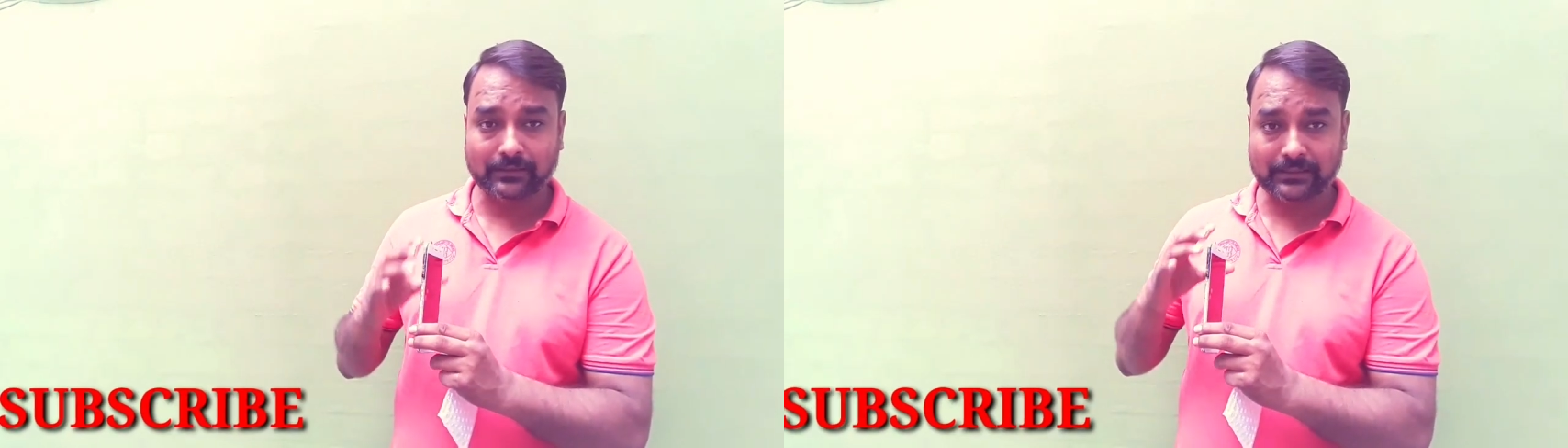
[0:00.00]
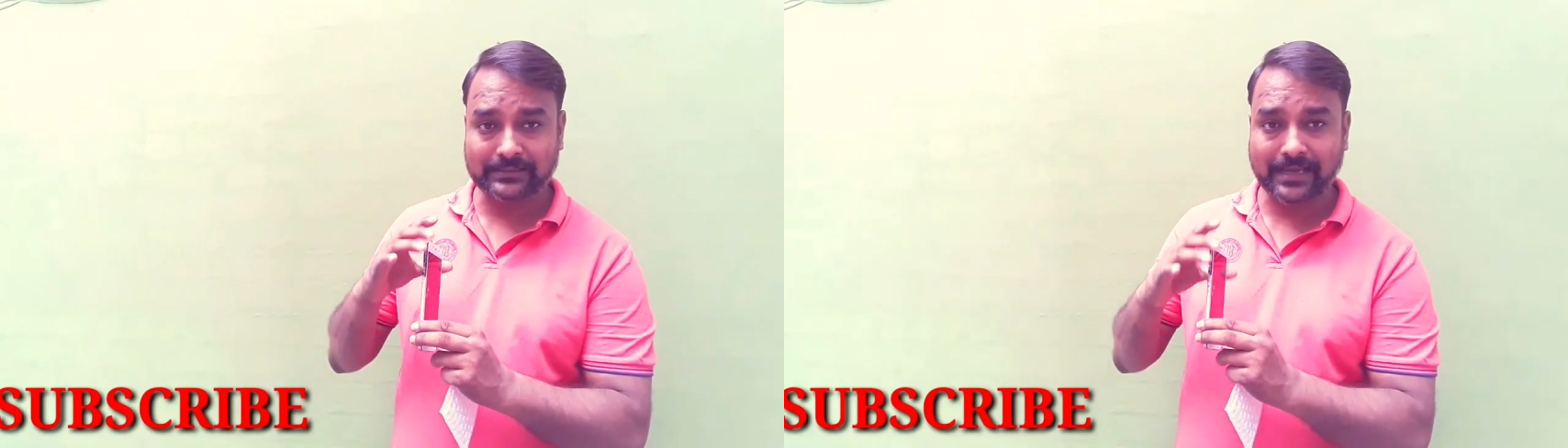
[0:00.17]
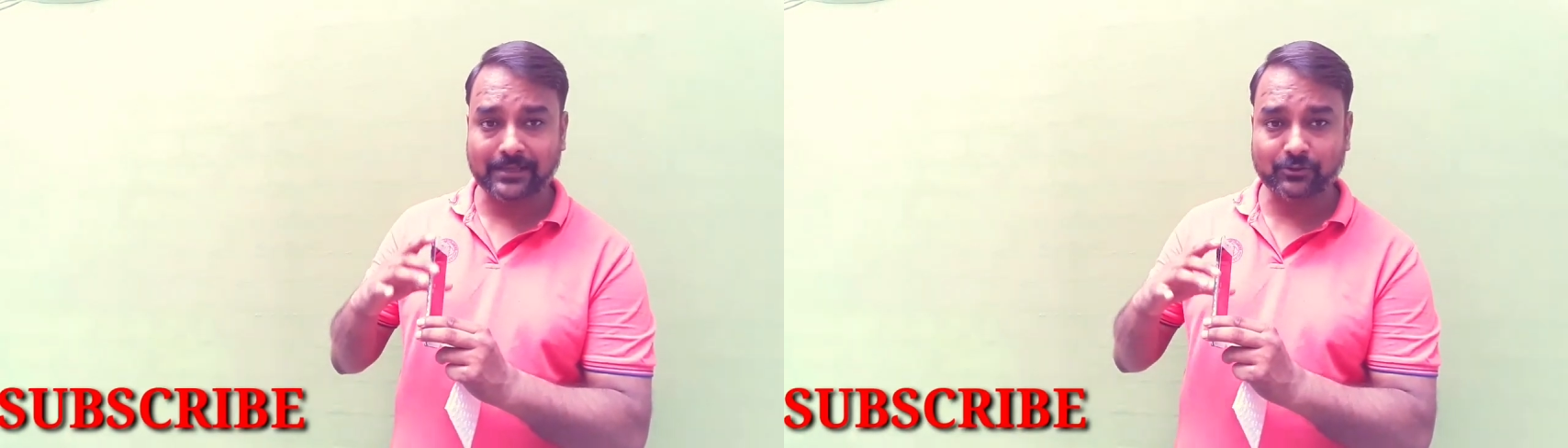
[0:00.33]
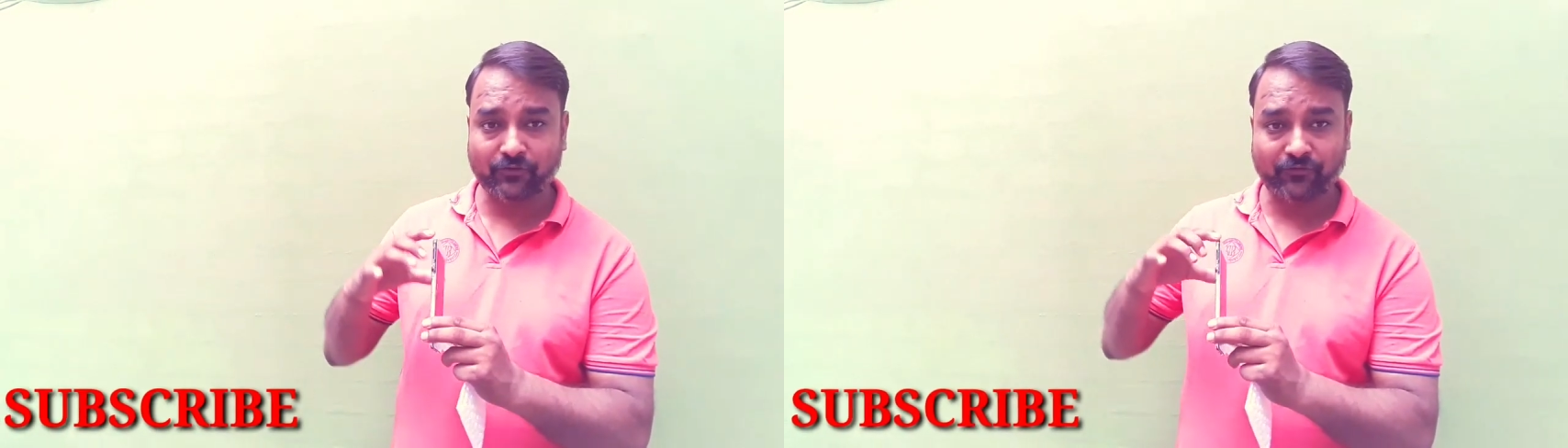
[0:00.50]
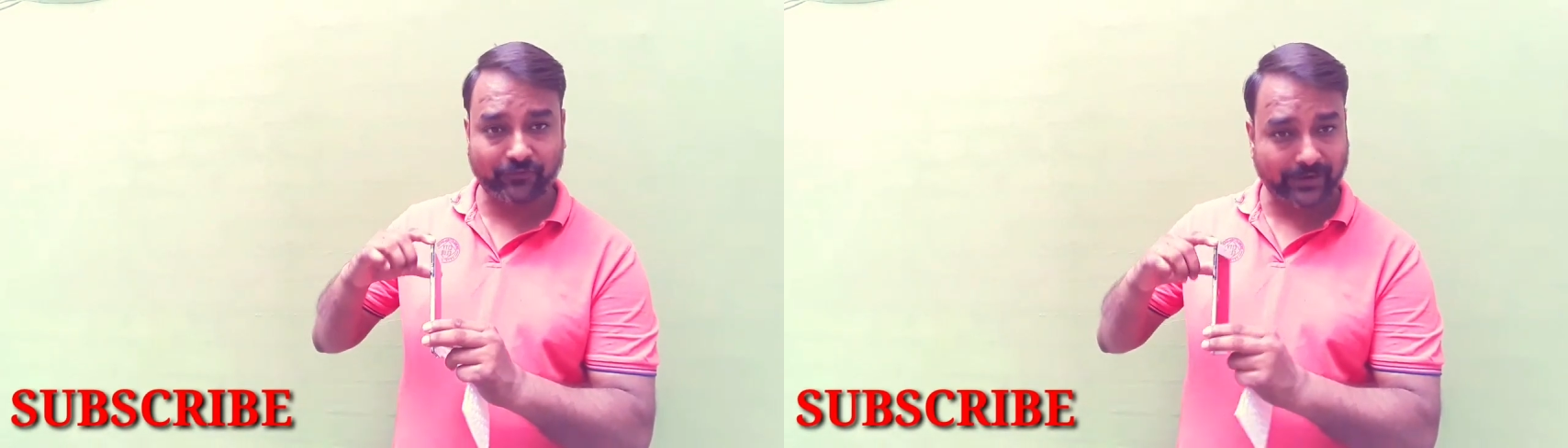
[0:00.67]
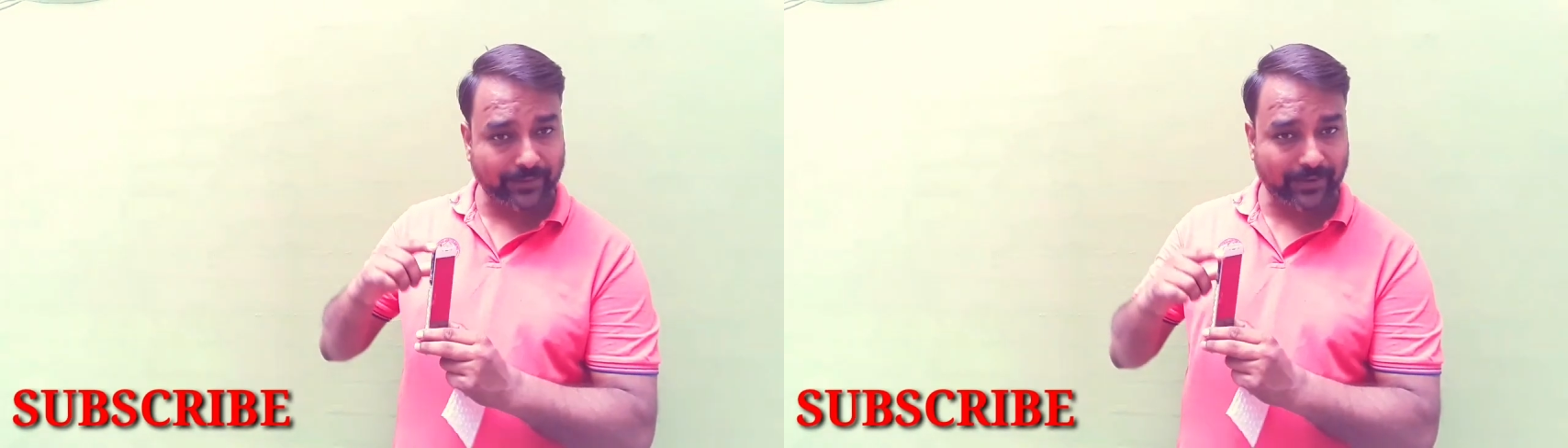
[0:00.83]
के साथ जो
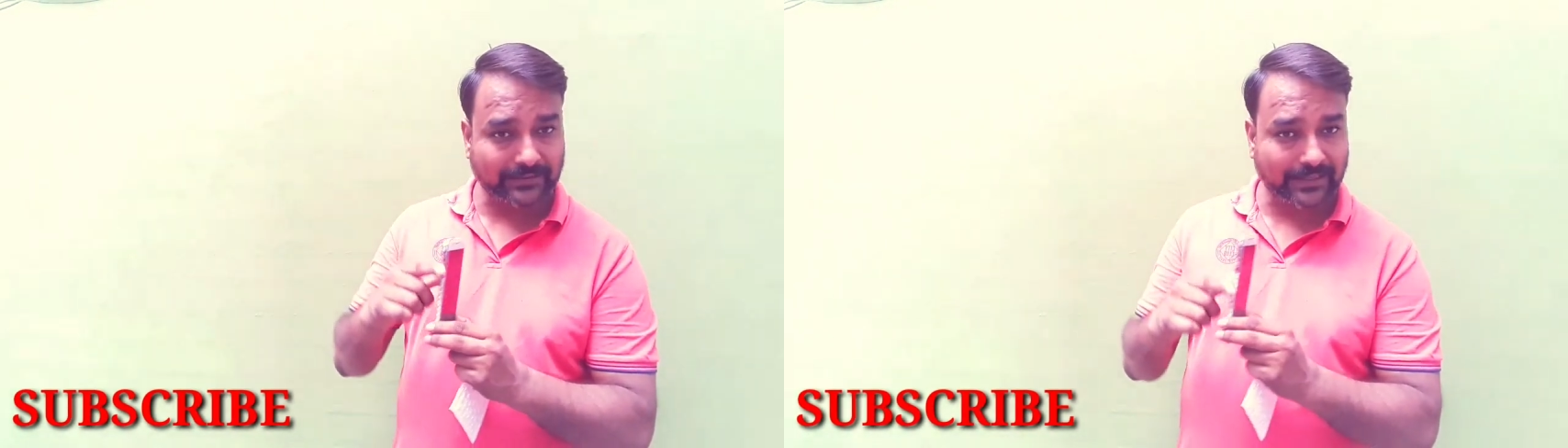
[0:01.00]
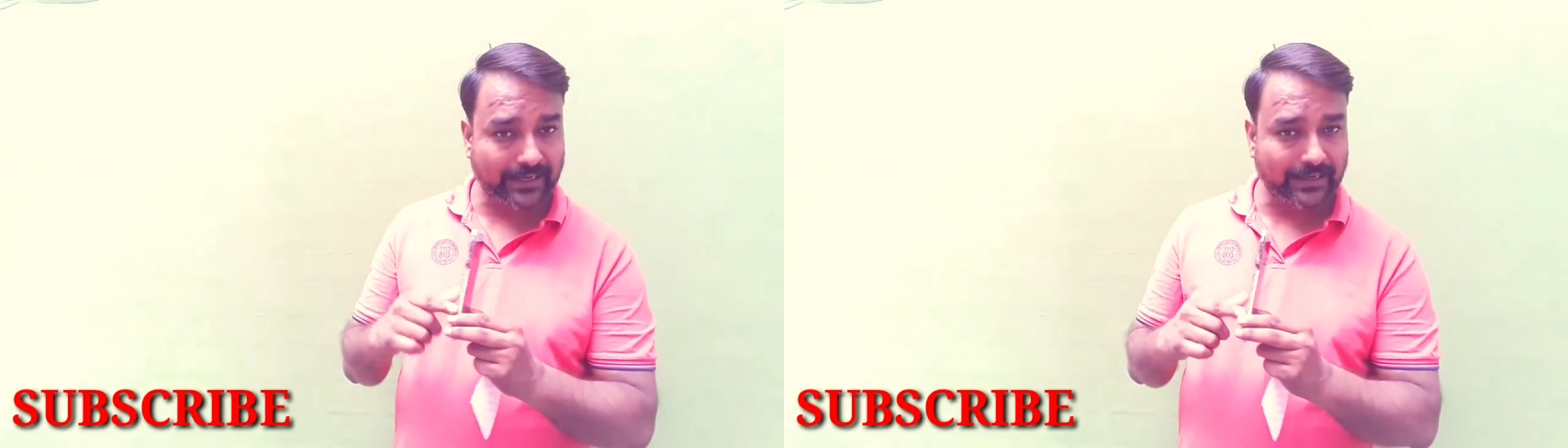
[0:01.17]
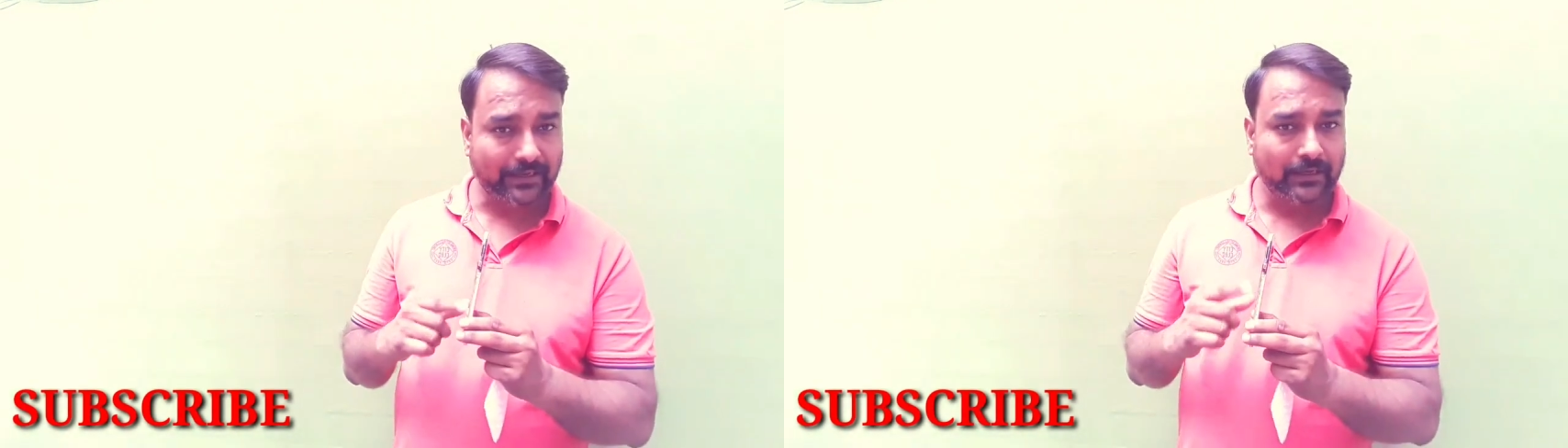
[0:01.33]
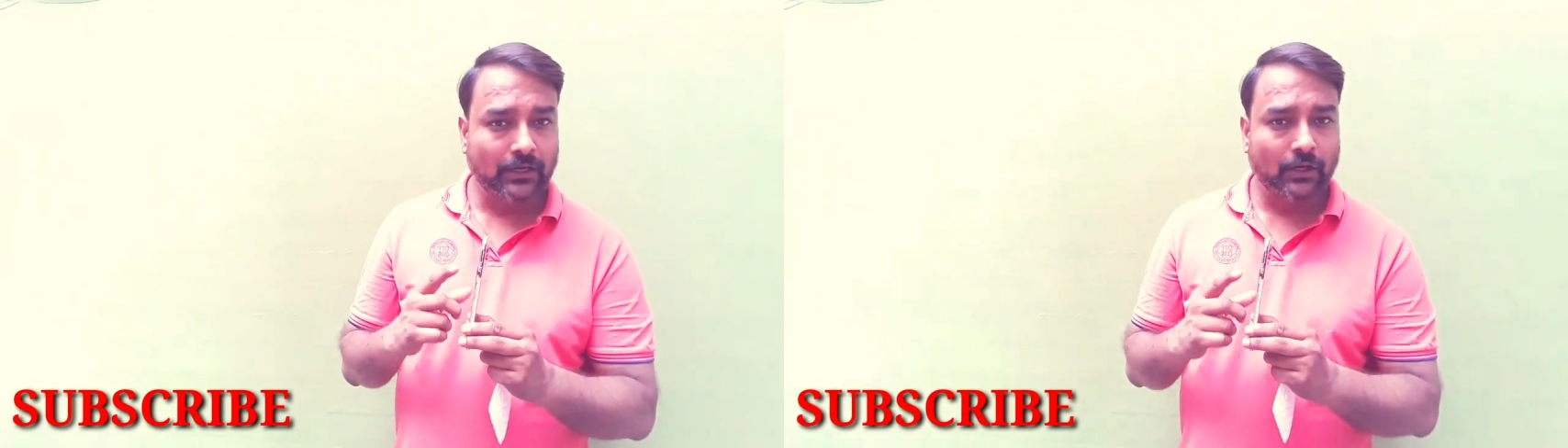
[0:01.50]
फ्रेम आता है